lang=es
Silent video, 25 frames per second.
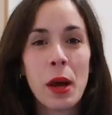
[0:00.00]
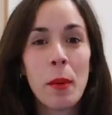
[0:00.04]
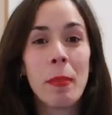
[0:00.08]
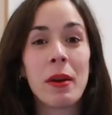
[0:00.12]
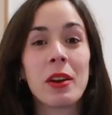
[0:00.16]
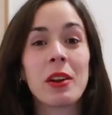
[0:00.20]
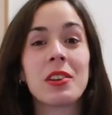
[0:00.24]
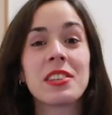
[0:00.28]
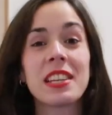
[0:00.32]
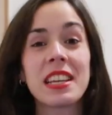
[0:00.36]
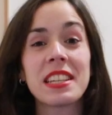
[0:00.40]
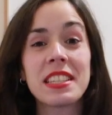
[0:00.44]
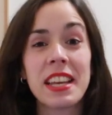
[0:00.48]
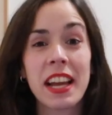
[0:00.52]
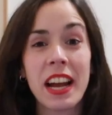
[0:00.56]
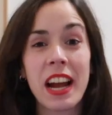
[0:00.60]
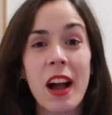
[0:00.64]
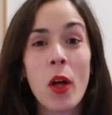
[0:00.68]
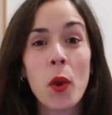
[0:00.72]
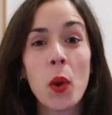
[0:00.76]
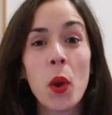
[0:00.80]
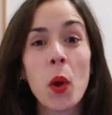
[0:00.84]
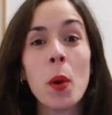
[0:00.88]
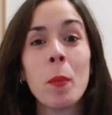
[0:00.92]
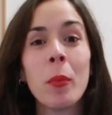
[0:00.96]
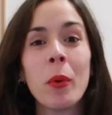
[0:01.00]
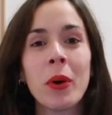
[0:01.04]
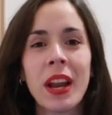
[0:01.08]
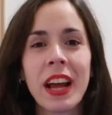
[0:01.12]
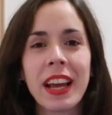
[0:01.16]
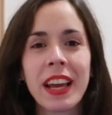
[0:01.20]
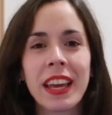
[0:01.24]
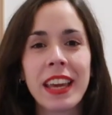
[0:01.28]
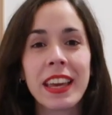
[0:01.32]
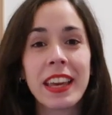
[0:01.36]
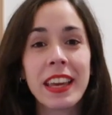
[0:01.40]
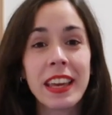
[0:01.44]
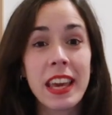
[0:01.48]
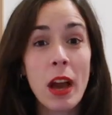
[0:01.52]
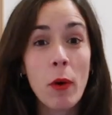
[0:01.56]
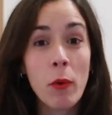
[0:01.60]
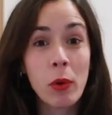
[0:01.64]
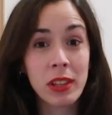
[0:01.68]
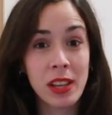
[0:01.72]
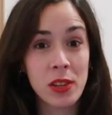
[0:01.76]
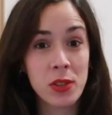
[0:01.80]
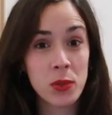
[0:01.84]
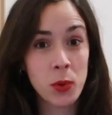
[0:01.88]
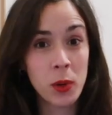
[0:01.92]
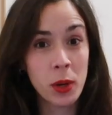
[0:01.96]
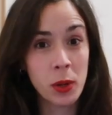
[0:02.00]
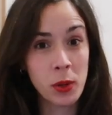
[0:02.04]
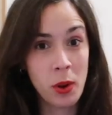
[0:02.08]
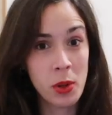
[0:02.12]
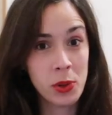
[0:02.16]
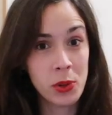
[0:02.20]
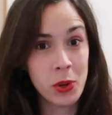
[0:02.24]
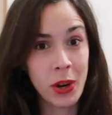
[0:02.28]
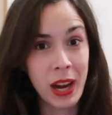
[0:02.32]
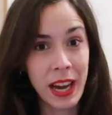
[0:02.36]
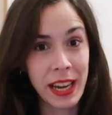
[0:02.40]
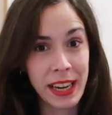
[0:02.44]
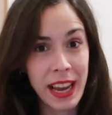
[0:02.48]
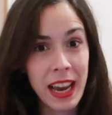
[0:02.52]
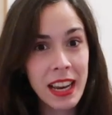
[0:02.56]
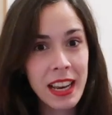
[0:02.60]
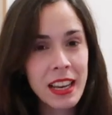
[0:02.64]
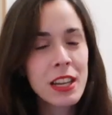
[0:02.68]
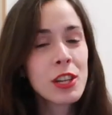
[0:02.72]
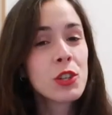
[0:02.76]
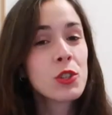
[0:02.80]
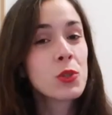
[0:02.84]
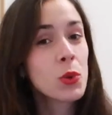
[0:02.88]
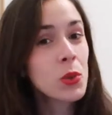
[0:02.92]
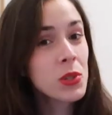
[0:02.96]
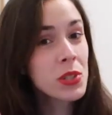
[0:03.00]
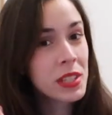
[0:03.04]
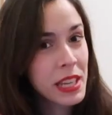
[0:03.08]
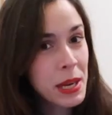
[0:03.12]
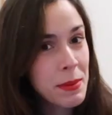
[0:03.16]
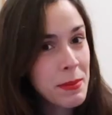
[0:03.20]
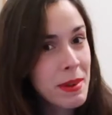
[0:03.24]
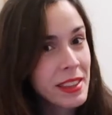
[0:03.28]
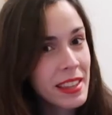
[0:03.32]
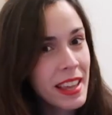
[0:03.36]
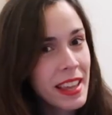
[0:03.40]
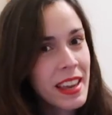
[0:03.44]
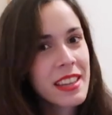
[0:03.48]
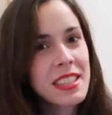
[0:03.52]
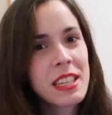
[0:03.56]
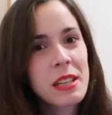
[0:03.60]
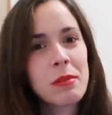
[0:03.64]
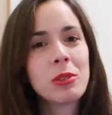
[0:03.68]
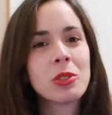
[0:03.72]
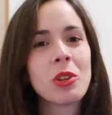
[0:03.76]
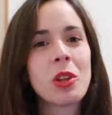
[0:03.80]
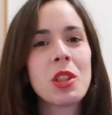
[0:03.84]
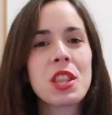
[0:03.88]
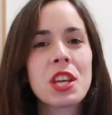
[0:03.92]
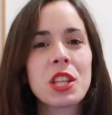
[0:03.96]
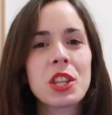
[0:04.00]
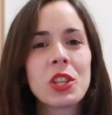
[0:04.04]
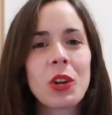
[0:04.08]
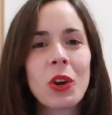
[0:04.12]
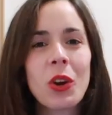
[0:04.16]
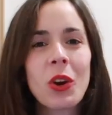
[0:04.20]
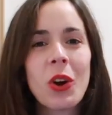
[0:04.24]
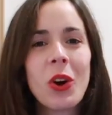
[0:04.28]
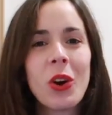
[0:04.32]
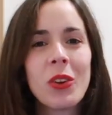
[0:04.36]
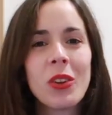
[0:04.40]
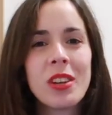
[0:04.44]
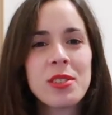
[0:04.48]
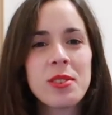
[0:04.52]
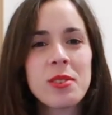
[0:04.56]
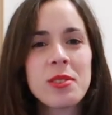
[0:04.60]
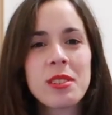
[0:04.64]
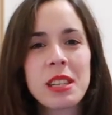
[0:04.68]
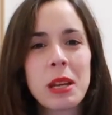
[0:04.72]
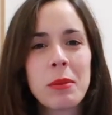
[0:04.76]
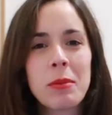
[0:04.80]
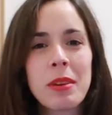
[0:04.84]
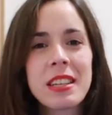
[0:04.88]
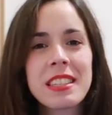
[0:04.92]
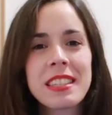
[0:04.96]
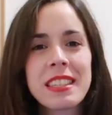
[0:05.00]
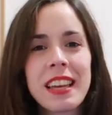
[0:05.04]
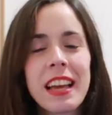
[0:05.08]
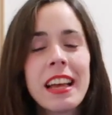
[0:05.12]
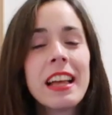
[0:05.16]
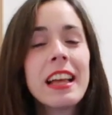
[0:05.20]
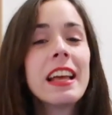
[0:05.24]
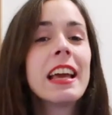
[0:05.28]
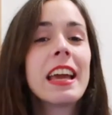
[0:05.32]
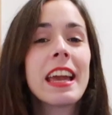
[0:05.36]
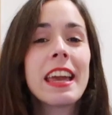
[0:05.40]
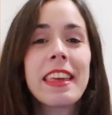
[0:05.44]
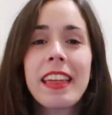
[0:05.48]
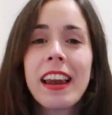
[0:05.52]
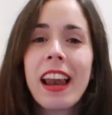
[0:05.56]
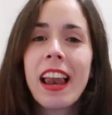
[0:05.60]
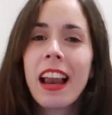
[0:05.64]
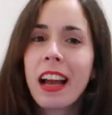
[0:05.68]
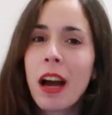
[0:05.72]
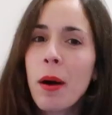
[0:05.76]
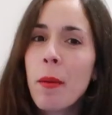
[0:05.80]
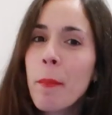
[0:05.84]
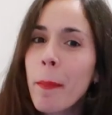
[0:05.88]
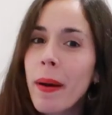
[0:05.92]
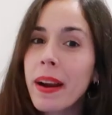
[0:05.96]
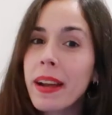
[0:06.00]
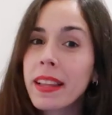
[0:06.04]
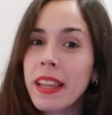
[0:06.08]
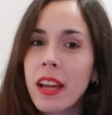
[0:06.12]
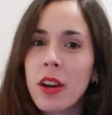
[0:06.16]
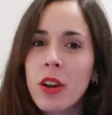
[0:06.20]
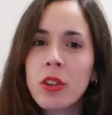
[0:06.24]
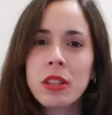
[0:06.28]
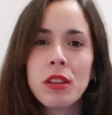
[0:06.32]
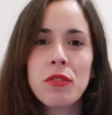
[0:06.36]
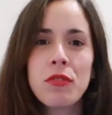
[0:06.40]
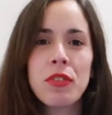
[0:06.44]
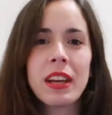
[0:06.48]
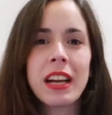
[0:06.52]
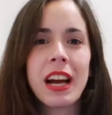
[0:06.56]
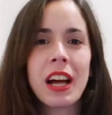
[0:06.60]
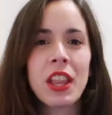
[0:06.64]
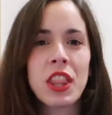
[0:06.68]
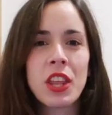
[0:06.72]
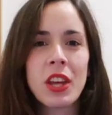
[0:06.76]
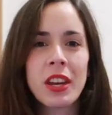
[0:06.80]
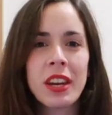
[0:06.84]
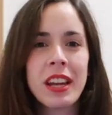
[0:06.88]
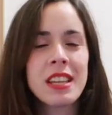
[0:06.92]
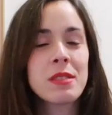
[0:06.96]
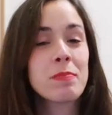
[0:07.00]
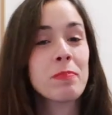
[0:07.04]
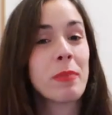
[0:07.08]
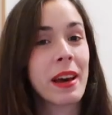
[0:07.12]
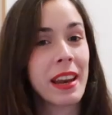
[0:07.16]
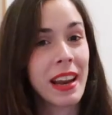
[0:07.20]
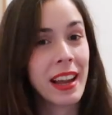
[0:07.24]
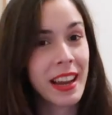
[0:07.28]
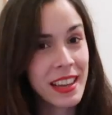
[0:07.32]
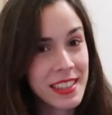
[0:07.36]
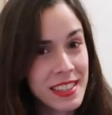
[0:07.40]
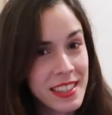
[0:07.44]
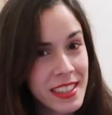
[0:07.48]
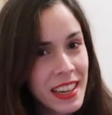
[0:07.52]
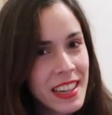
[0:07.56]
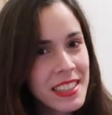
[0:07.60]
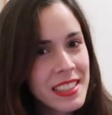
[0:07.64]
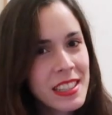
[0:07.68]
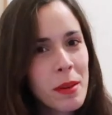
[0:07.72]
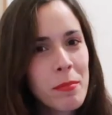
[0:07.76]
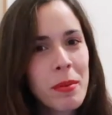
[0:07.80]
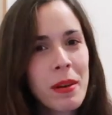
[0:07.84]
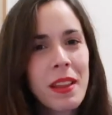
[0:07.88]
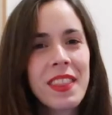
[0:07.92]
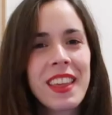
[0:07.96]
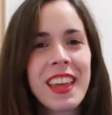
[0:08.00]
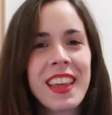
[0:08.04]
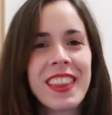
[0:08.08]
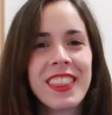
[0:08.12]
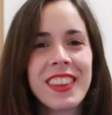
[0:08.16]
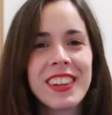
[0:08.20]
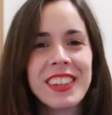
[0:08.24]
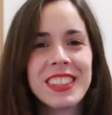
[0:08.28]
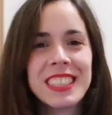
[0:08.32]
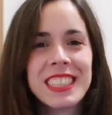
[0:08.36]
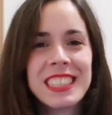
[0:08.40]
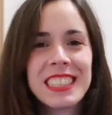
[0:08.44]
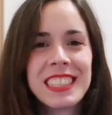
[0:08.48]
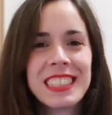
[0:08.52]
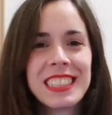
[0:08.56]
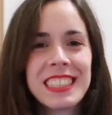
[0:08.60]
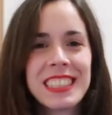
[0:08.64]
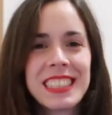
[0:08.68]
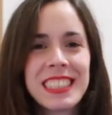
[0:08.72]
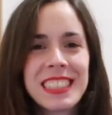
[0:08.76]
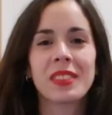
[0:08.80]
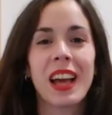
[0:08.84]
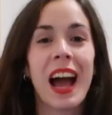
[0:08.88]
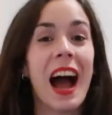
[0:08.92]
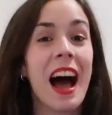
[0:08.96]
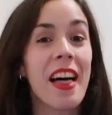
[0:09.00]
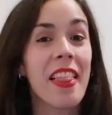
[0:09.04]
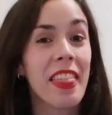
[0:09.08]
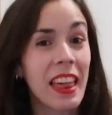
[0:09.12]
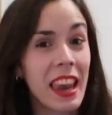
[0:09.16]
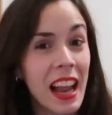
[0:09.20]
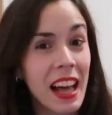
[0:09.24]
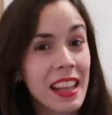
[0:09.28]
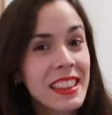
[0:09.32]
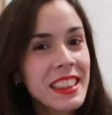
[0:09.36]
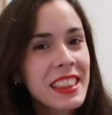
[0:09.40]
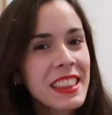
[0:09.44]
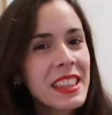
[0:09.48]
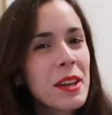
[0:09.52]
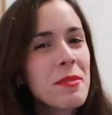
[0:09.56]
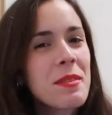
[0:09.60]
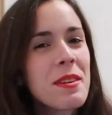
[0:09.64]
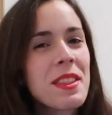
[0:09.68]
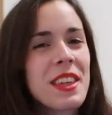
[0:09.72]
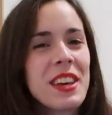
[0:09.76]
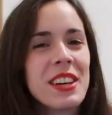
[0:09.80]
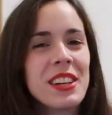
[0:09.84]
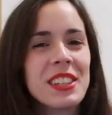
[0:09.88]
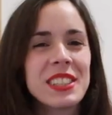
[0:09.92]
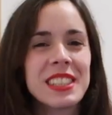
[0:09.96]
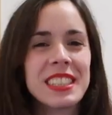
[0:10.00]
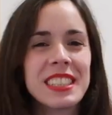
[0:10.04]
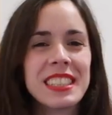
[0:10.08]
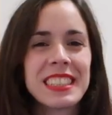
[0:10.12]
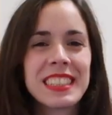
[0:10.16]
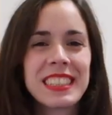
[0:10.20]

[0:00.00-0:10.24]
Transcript: Pero si has llegado nuevo por aquí y aún estás suscrito a nuestro canal, suscríbete en ese botoncito rojo de suscribirse y dale a la campanita de notificaciones para que sigas aprendiendo. ¡Adelante vídeo!